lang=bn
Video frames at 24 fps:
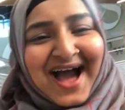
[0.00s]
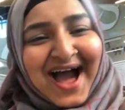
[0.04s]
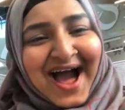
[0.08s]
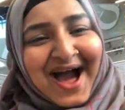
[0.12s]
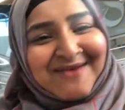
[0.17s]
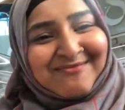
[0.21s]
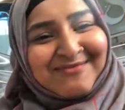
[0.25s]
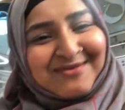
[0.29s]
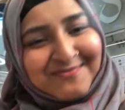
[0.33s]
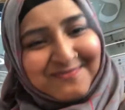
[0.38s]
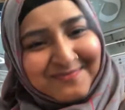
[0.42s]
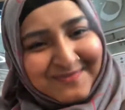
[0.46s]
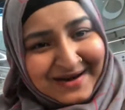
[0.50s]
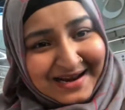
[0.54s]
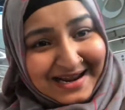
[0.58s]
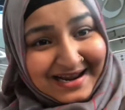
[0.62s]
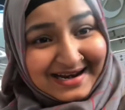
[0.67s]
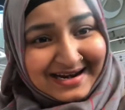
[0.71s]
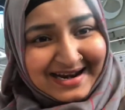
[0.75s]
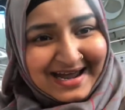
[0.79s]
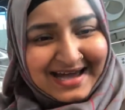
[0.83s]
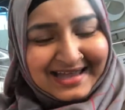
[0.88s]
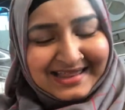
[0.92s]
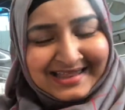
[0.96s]
আমি প্লে
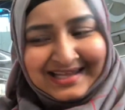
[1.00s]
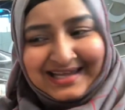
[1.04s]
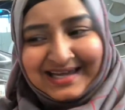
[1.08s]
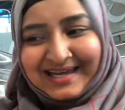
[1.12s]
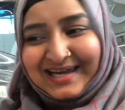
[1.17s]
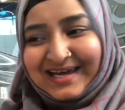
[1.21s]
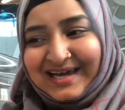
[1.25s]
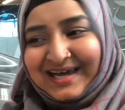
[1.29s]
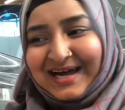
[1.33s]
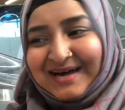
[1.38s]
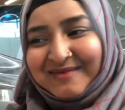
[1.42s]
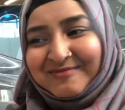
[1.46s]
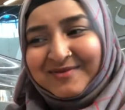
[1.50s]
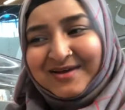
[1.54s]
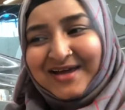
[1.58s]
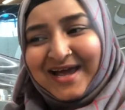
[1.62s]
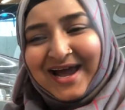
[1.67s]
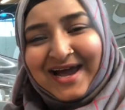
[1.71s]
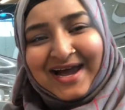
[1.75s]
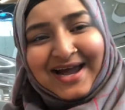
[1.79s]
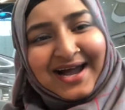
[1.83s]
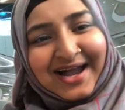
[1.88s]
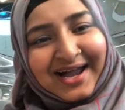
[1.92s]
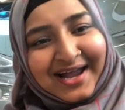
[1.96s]
না দিয়ে আমি
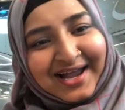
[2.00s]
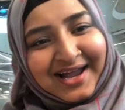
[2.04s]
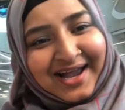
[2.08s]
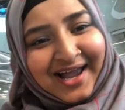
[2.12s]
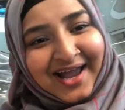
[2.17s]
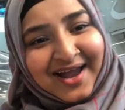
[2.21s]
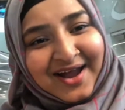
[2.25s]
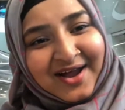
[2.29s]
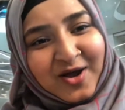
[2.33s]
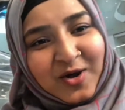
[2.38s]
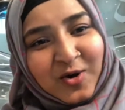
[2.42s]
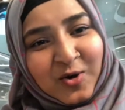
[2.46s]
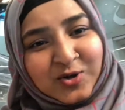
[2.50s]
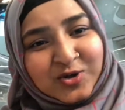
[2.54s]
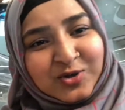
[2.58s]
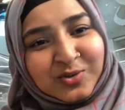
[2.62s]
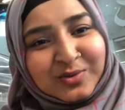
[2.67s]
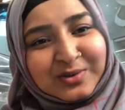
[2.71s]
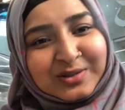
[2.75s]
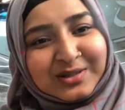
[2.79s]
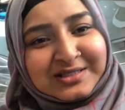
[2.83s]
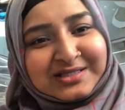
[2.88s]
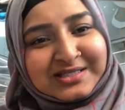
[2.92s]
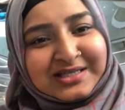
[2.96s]
একা একা একা একা কথা
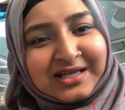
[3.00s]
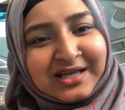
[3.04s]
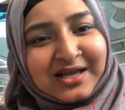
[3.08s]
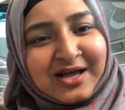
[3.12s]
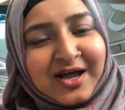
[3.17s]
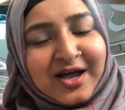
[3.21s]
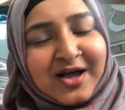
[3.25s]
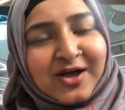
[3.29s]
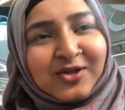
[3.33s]
বলতেছি